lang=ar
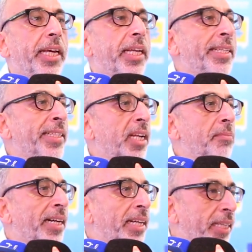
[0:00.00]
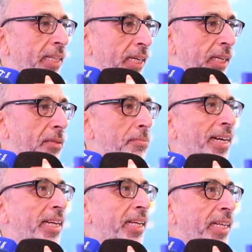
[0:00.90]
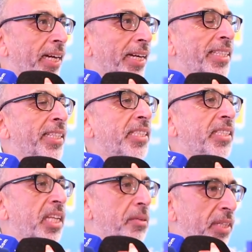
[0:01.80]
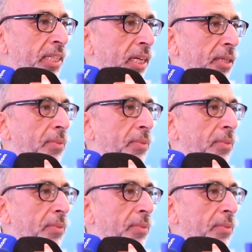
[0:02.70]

لان المعركه معركه ديال التنميه